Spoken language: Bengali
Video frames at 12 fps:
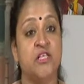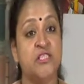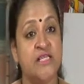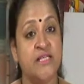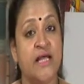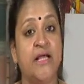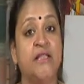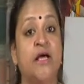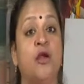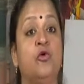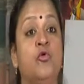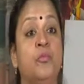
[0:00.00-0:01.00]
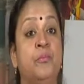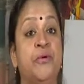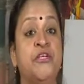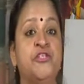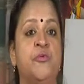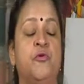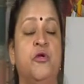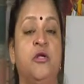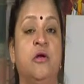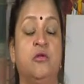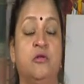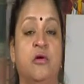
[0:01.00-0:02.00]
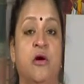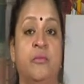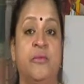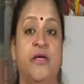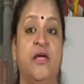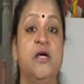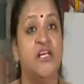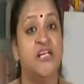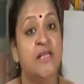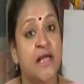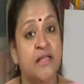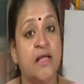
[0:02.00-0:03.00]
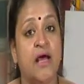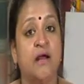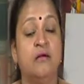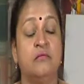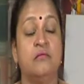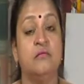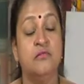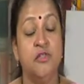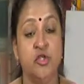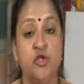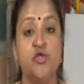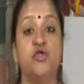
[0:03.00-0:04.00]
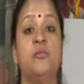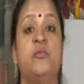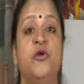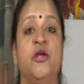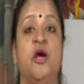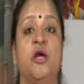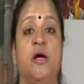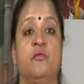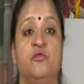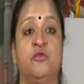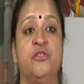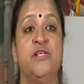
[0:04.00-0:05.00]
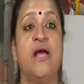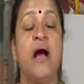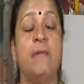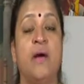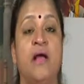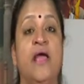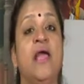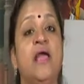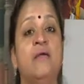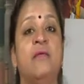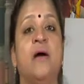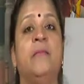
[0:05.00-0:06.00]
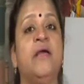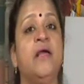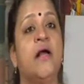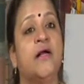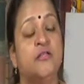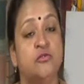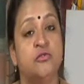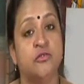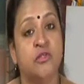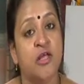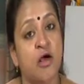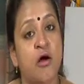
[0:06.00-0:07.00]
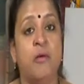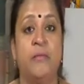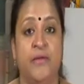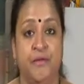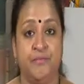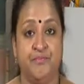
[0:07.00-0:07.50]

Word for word: সেটাই তার অভ্যেসে পরিণত হবে সেটাই তার নিজস্ব পরিকাঠামো যে আমাকে এইভাবেই কাজ করতে হবে